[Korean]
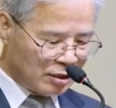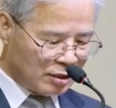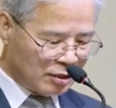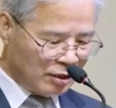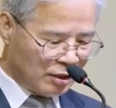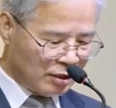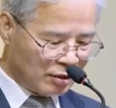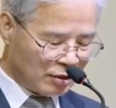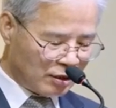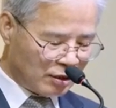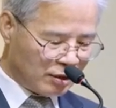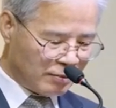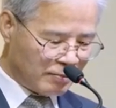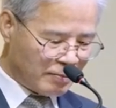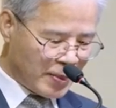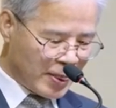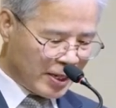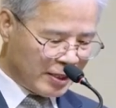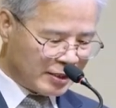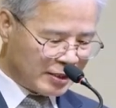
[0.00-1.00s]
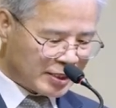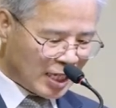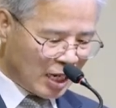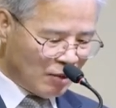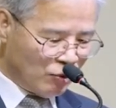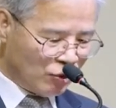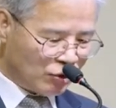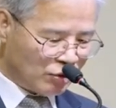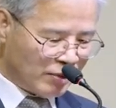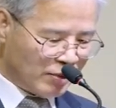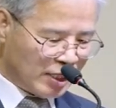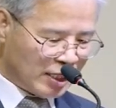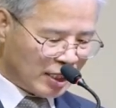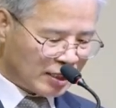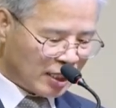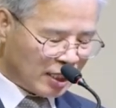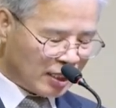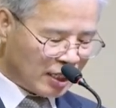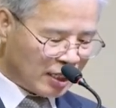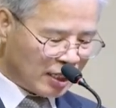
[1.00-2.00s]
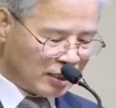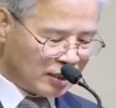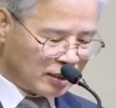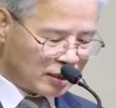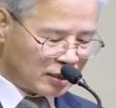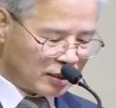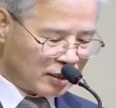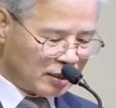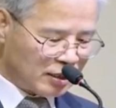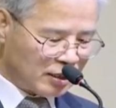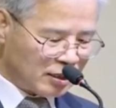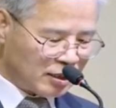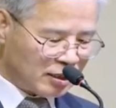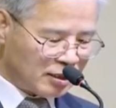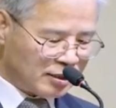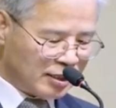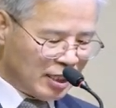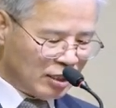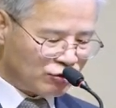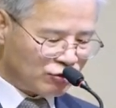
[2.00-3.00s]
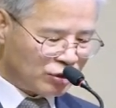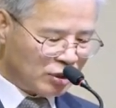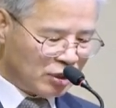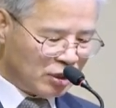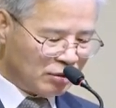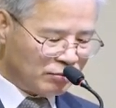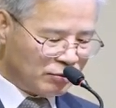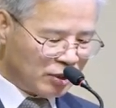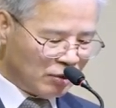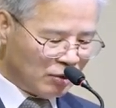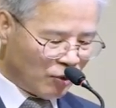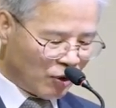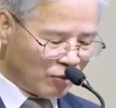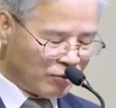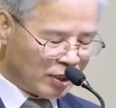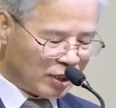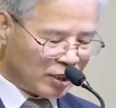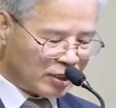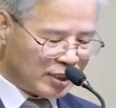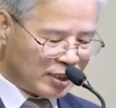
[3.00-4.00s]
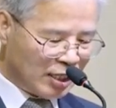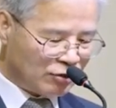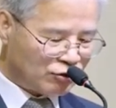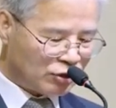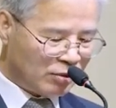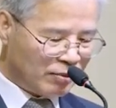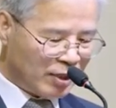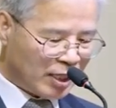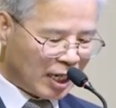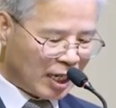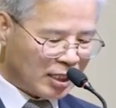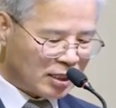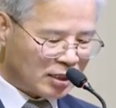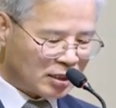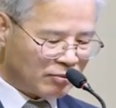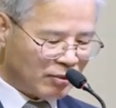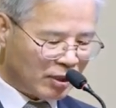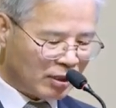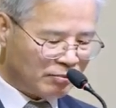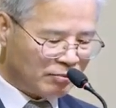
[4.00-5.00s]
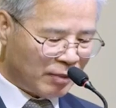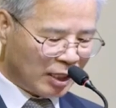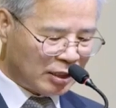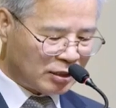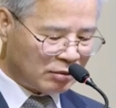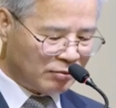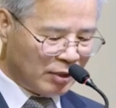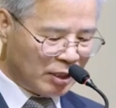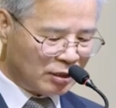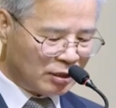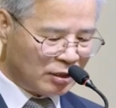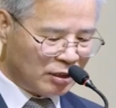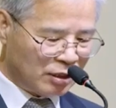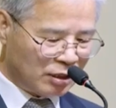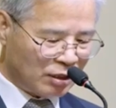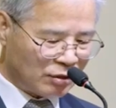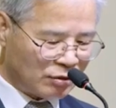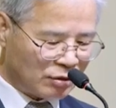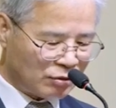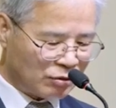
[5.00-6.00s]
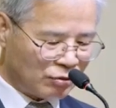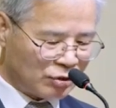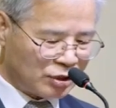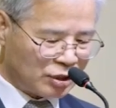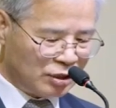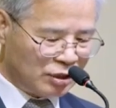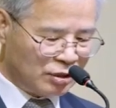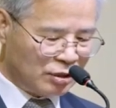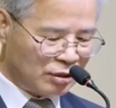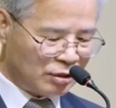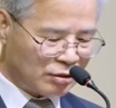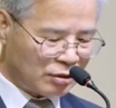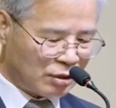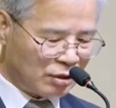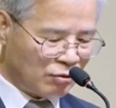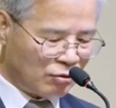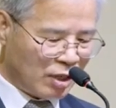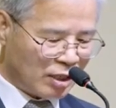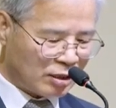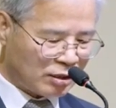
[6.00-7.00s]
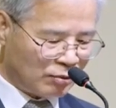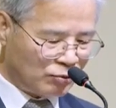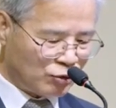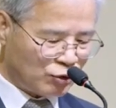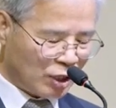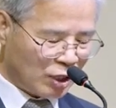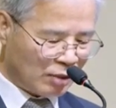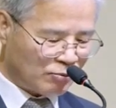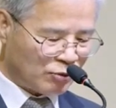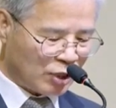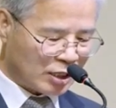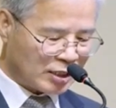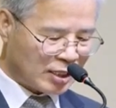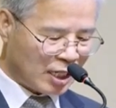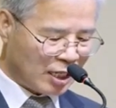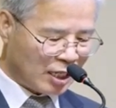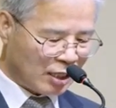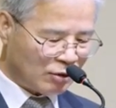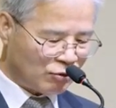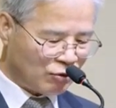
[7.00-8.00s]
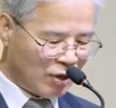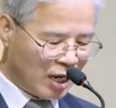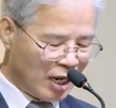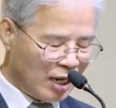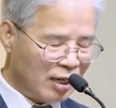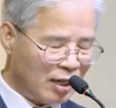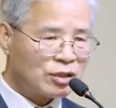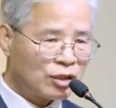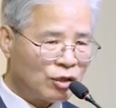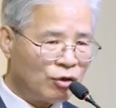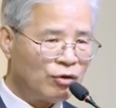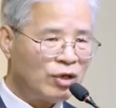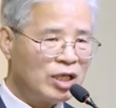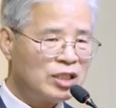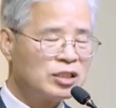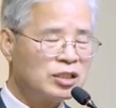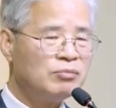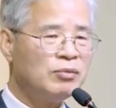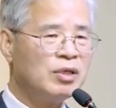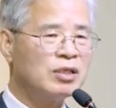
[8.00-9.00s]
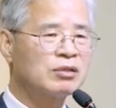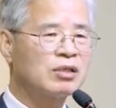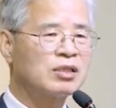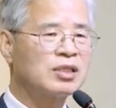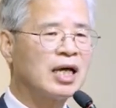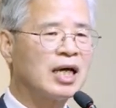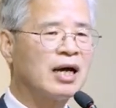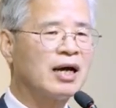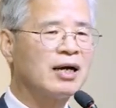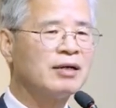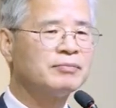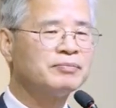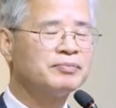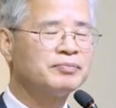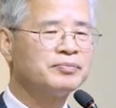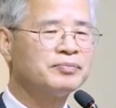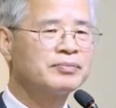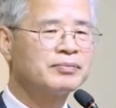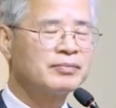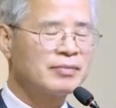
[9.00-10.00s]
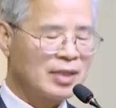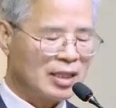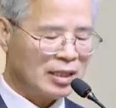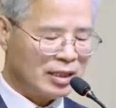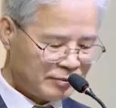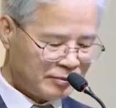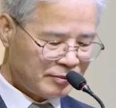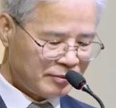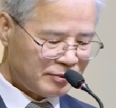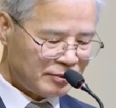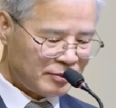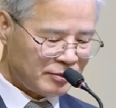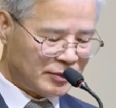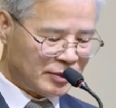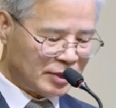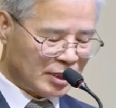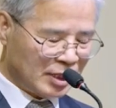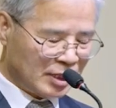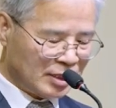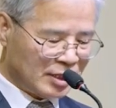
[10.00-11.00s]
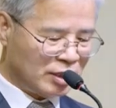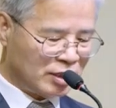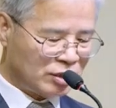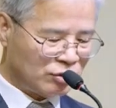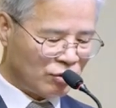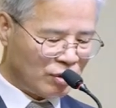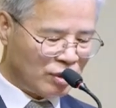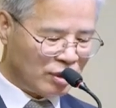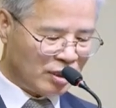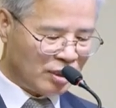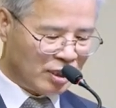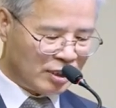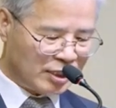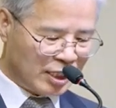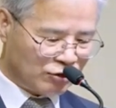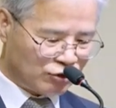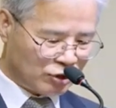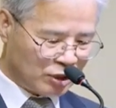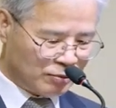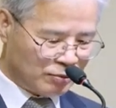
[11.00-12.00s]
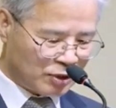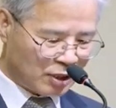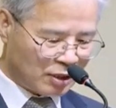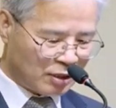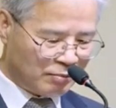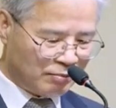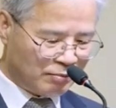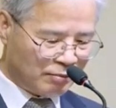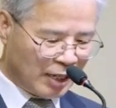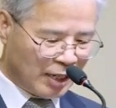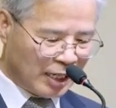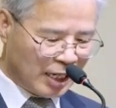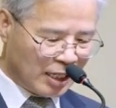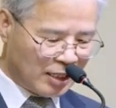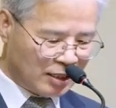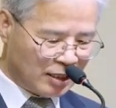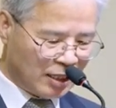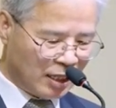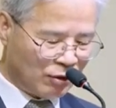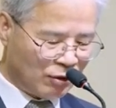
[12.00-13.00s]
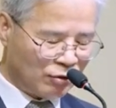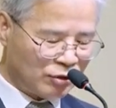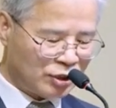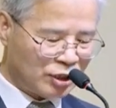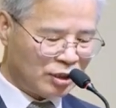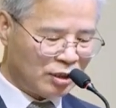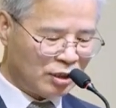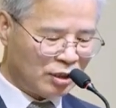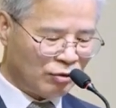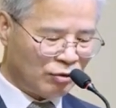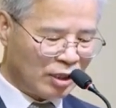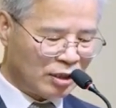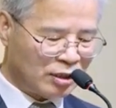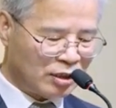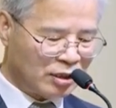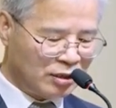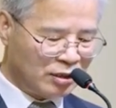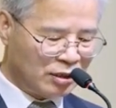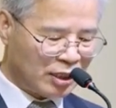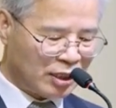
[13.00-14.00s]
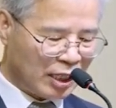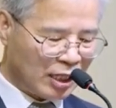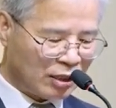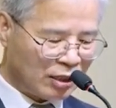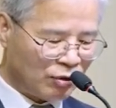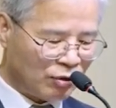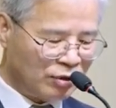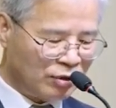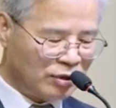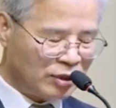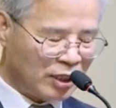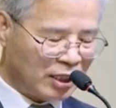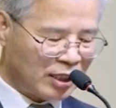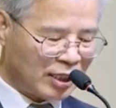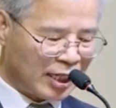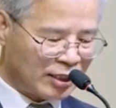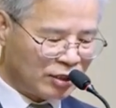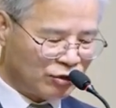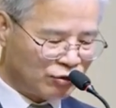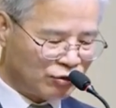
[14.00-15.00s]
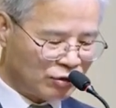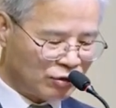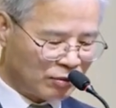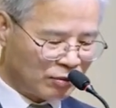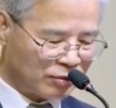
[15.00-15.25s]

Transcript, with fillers: 여기서 사복음에 나타나는 예수님을 보면은 예수님의 가르침에는 말씀의 능력이 있었고 진정성과 겸손함과 사랑과 경외심이 있었다. 그리스도인들이 예수님처럼 말하는 대로 실현되는 능력이나 권세를 가질 수는